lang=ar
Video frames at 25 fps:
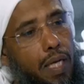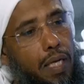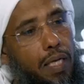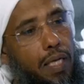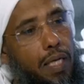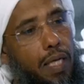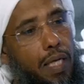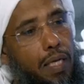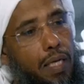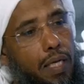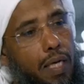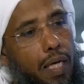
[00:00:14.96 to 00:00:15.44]

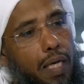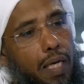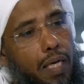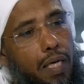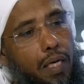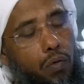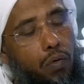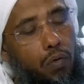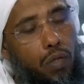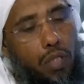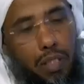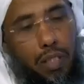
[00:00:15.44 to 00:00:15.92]
الـ الـ
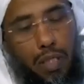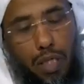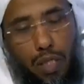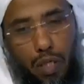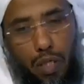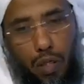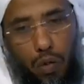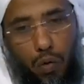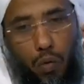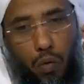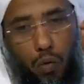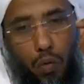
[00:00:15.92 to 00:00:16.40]
أنا أريد
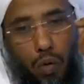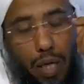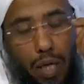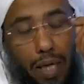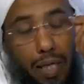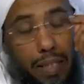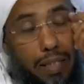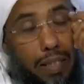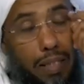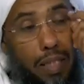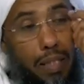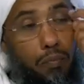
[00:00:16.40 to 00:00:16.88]
أن أقول
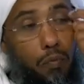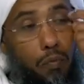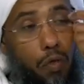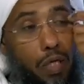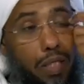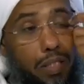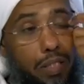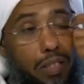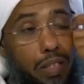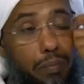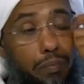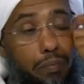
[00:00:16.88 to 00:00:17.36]
حتى
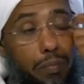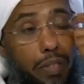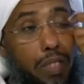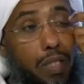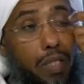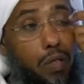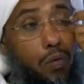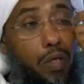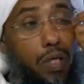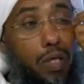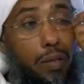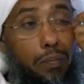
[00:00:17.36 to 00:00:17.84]
المنادين
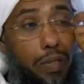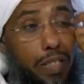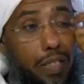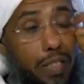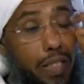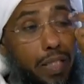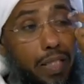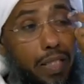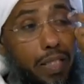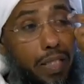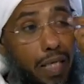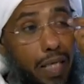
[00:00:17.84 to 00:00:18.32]
بالدولة
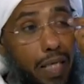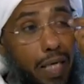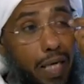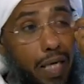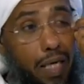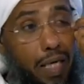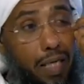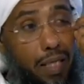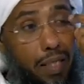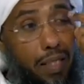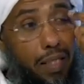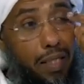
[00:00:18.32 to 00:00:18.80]
المدنية
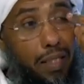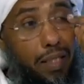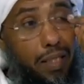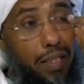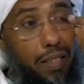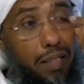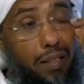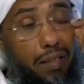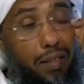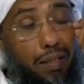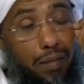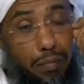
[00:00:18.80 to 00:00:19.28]
الآن
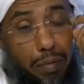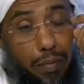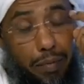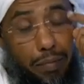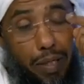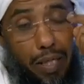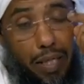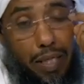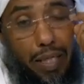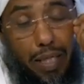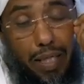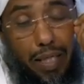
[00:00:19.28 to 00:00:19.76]

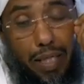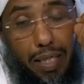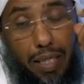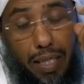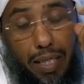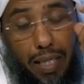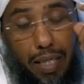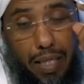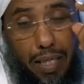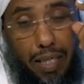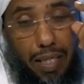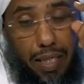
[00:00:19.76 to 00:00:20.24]
بمعنى
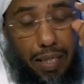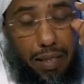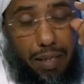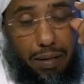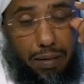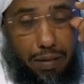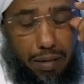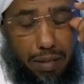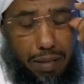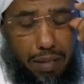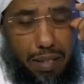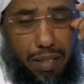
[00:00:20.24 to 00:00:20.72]
أنها
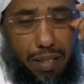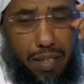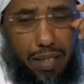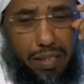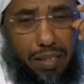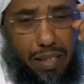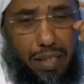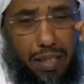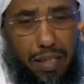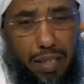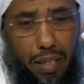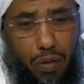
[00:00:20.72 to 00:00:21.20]

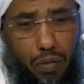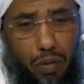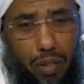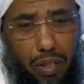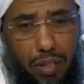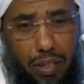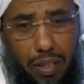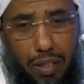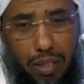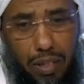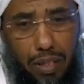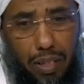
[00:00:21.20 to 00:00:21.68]
ليست
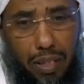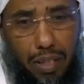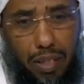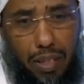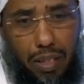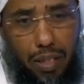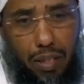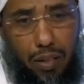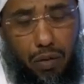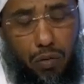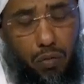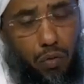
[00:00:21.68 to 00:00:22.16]
دولة
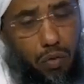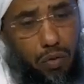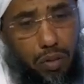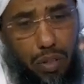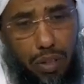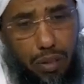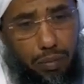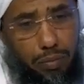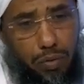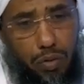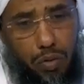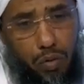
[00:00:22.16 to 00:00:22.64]
دينية نقول
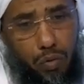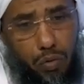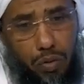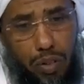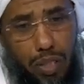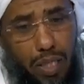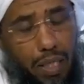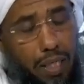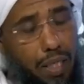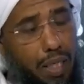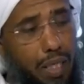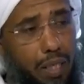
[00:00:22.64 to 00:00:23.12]
طيب
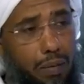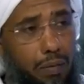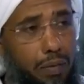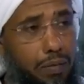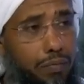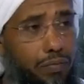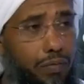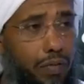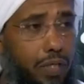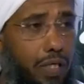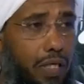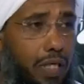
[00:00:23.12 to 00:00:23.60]
السودان
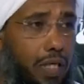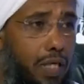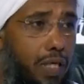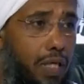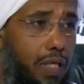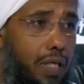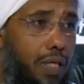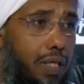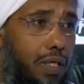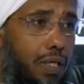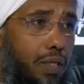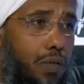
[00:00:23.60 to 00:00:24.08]
قامت فيه
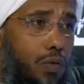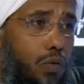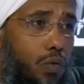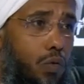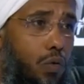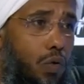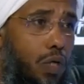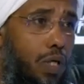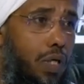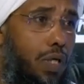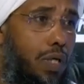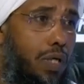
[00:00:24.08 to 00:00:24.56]

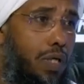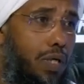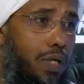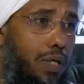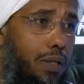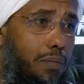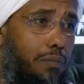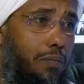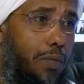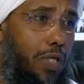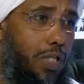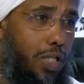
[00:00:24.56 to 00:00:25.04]
دول
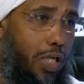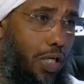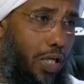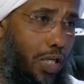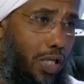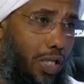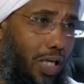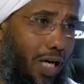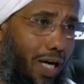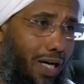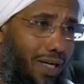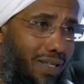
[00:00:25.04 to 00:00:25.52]

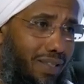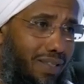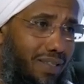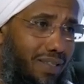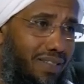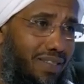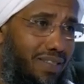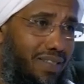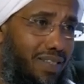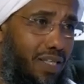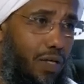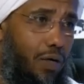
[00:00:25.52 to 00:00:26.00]
مدنية
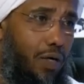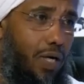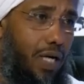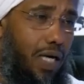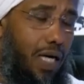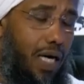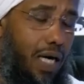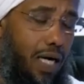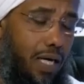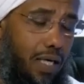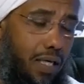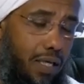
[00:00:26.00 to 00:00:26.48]
سواء
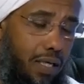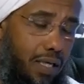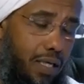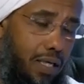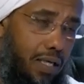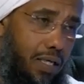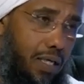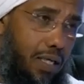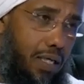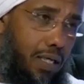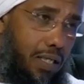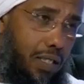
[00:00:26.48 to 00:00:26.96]
كان
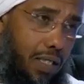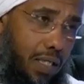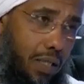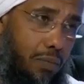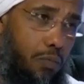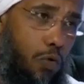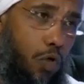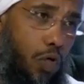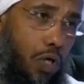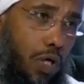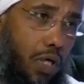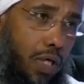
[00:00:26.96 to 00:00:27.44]

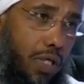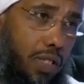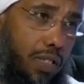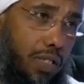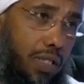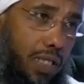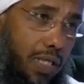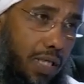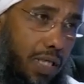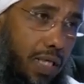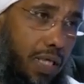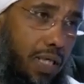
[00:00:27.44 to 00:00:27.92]

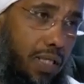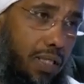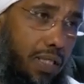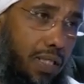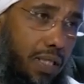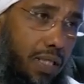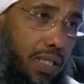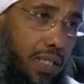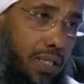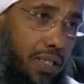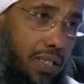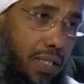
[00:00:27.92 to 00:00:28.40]

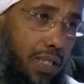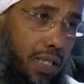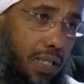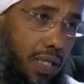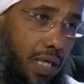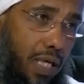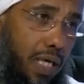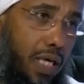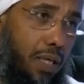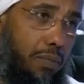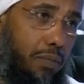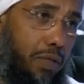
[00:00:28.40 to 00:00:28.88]
الديمقراطيات التي
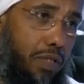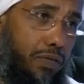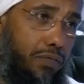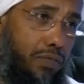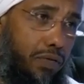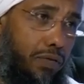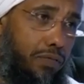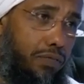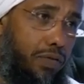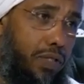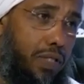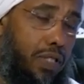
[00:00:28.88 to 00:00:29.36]
قامت
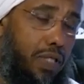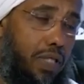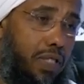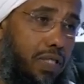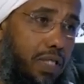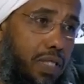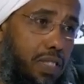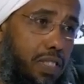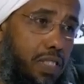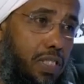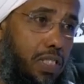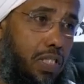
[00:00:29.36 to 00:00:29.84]
في فترة
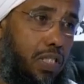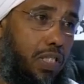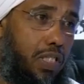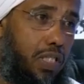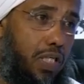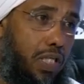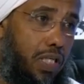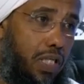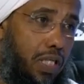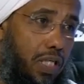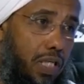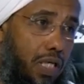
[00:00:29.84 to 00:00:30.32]

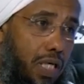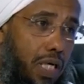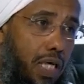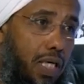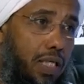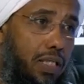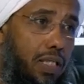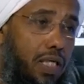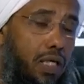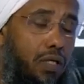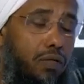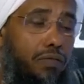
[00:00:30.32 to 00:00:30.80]

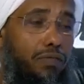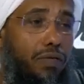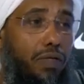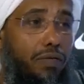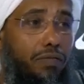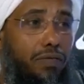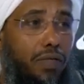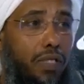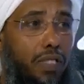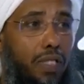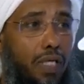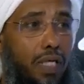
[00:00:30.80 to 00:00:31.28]
الستينيات أو في
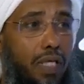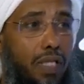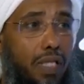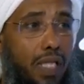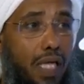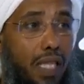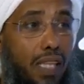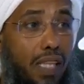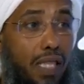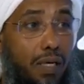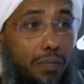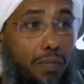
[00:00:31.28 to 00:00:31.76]
فترة
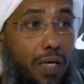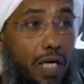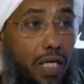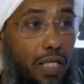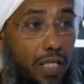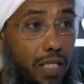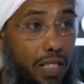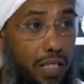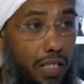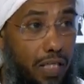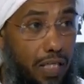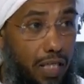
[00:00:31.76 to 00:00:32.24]

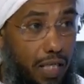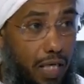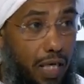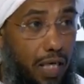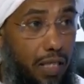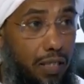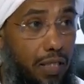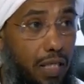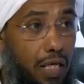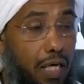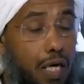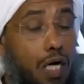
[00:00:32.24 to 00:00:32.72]

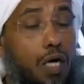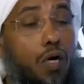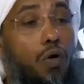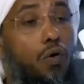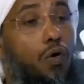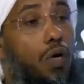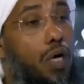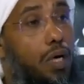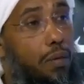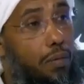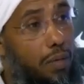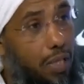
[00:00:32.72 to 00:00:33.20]
الثمانينيات
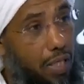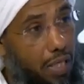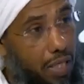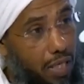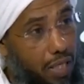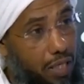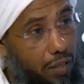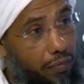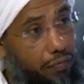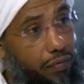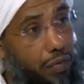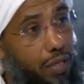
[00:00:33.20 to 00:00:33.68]
قبل
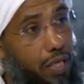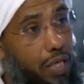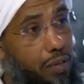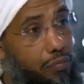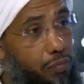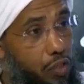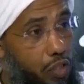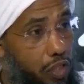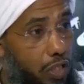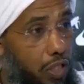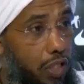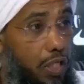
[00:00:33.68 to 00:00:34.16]
ذلك في
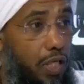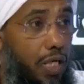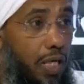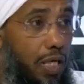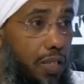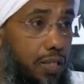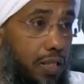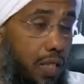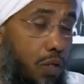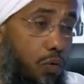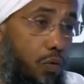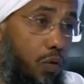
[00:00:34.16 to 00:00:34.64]

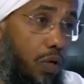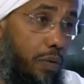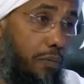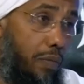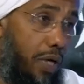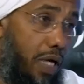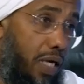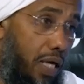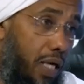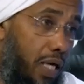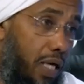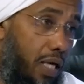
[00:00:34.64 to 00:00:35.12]
الخمسينيات أول
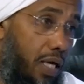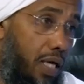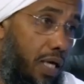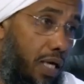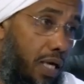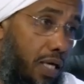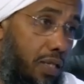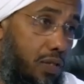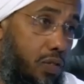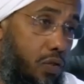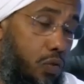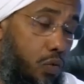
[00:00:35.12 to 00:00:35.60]
ما نال
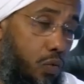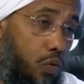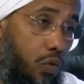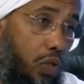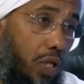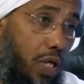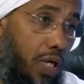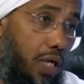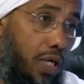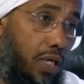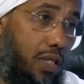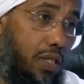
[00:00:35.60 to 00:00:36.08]

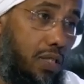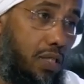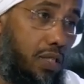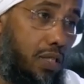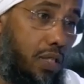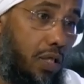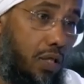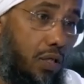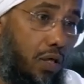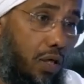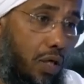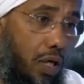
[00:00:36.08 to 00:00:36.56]
السودان
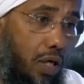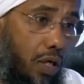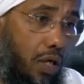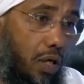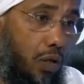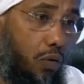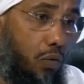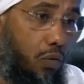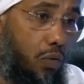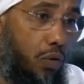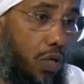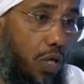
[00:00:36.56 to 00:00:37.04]

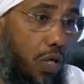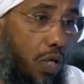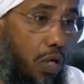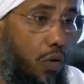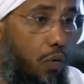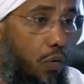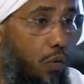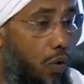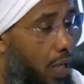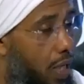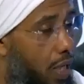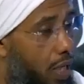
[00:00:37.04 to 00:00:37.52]
استقراره
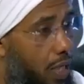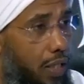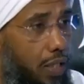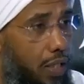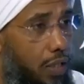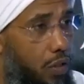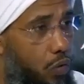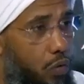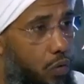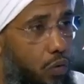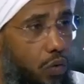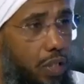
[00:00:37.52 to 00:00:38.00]

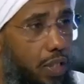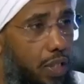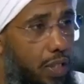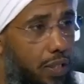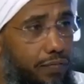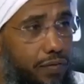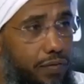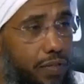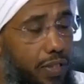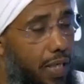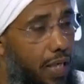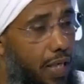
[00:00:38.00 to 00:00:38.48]
وهذه الدول
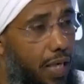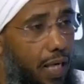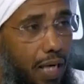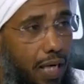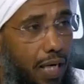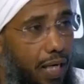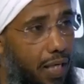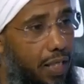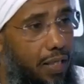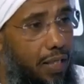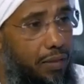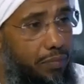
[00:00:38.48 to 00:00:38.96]
نفسها
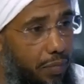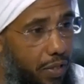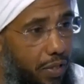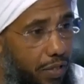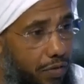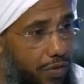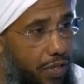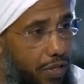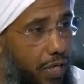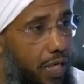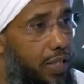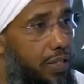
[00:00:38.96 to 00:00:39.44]
عانت
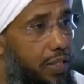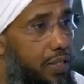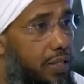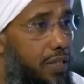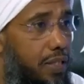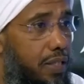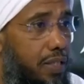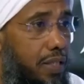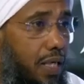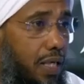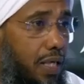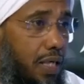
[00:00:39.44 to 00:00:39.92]
من
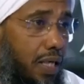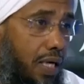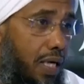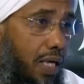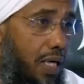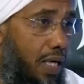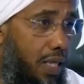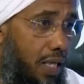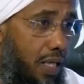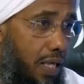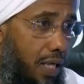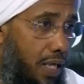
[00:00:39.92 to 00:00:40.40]
ذات يعني
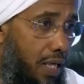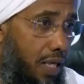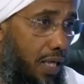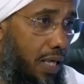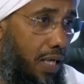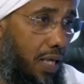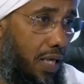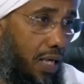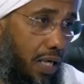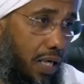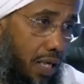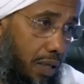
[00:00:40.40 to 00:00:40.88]

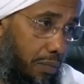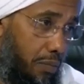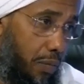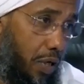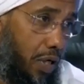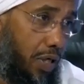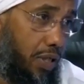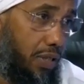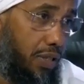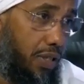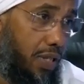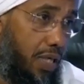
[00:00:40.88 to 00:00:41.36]
هذه
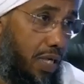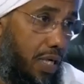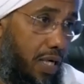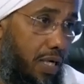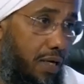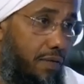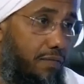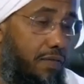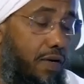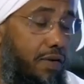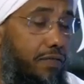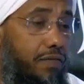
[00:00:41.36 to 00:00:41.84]
الأمراض
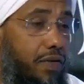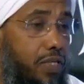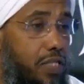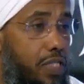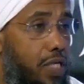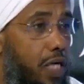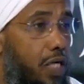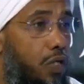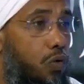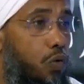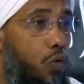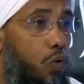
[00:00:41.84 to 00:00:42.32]
نعم.
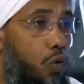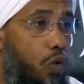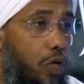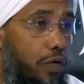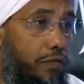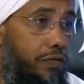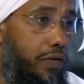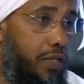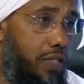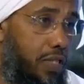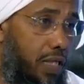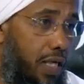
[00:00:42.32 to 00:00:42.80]
فالفساد هو
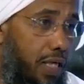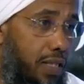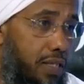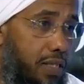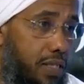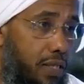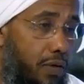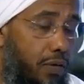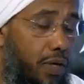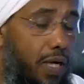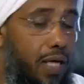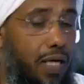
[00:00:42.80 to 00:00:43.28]
الفساد
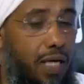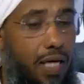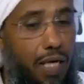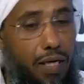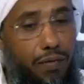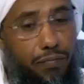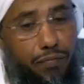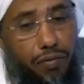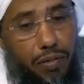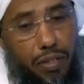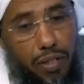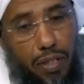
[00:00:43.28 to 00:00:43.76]
سواء
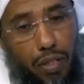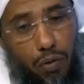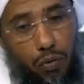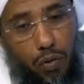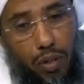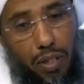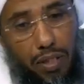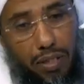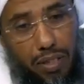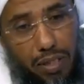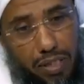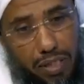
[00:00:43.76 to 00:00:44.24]
كان في
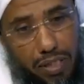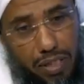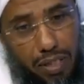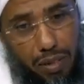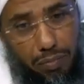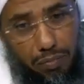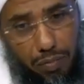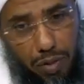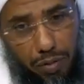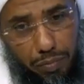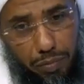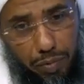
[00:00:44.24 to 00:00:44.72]
دولة
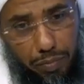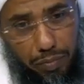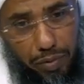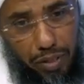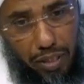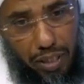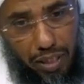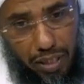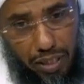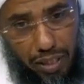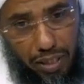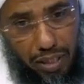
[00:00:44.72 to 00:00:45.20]
تتسمى
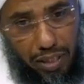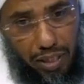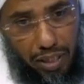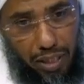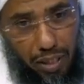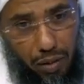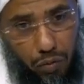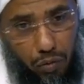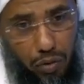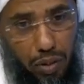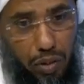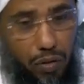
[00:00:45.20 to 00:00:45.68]
بالمدنية
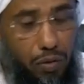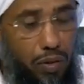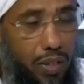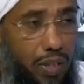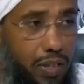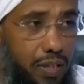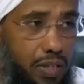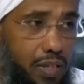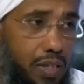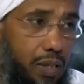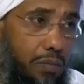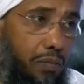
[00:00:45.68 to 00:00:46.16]
أو
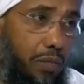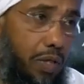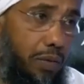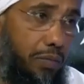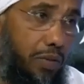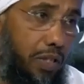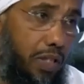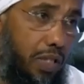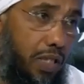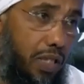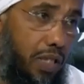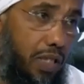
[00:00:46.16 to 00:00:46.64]
دولة تسمى
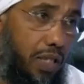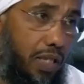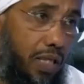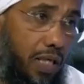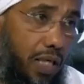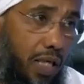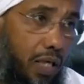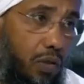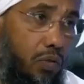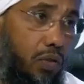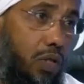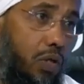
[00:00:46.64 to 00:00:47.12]

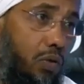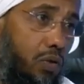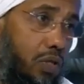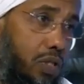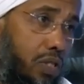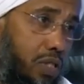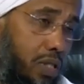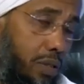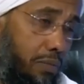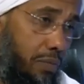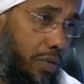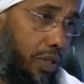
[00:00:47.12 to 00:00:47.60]
بالدينية أو
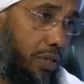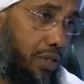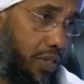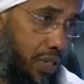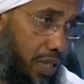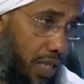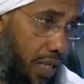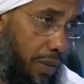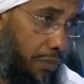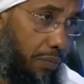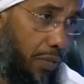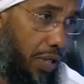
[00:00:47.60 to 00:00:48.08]
دولة تسمى
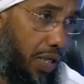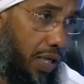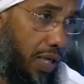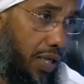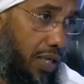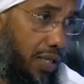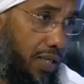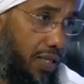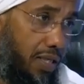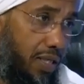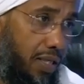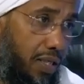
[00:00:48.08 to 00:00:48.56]
إسلامية
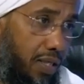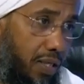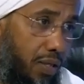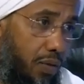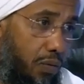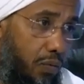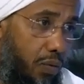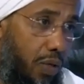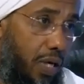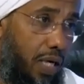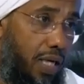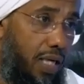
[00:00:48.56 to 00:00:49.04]

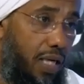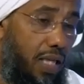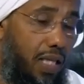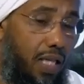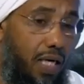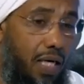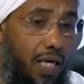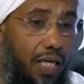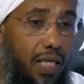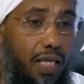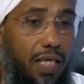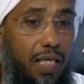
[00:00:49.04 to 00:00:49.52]
نعم.
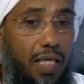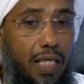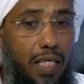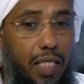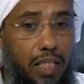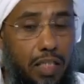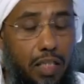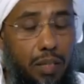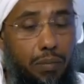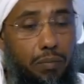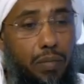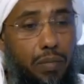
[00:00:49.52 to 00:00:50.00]
ولذلك
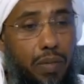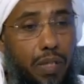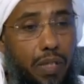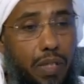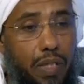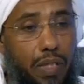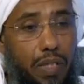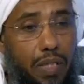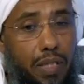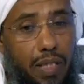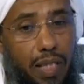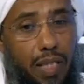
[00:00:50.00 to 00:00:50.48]
يجب
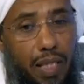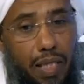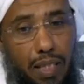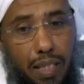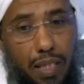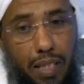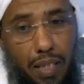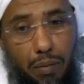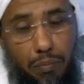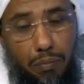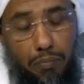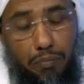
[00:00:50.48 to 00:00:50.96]

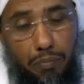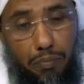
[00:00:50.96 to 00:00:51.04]
يعني